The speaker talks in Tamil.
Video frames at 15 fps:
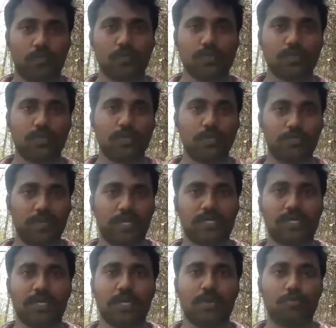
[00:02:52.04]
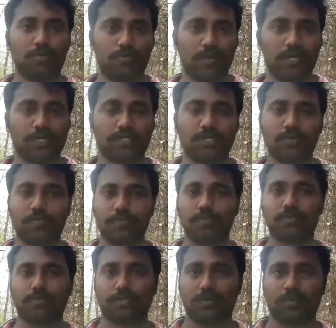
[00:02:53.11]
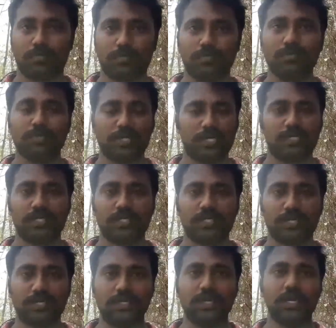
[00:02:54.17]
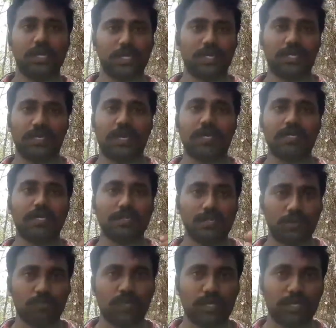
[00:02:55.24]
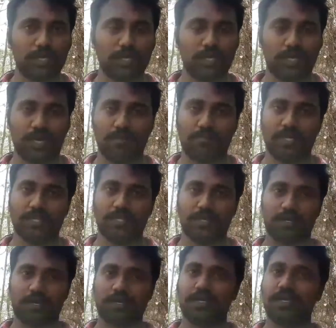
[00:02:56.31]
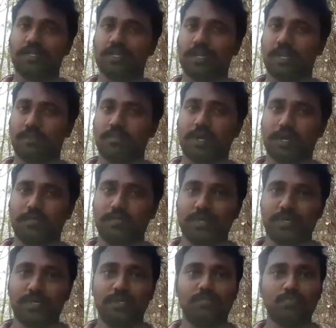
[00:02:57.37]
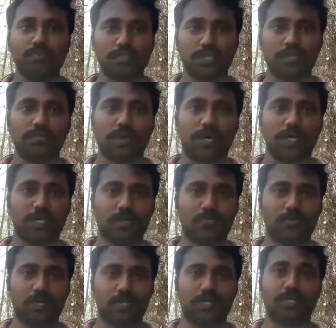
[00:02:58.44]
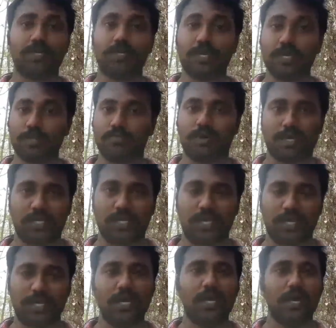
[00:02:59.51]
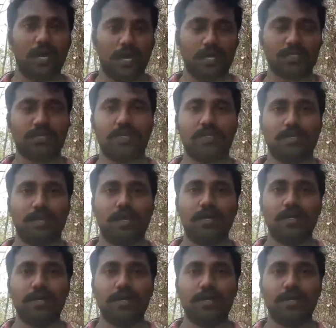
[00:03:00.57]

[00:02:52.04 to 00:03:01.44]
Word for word: கொசுவையோ பாக்டீரியாவையோ வைரஸையோ புரோட்டோசோவாவையும் தேர்ந்தெடுத்திருக்கு ஏன்னா இந்த உயிரினங்கள் எல்லாம் மனிதர்களால் எளிதில் இனம் காணப்பட்டு முற்றிலுமா அழிக்கக்கூடியதற்கு ஏதுவாக இல்லை அதனாலதான்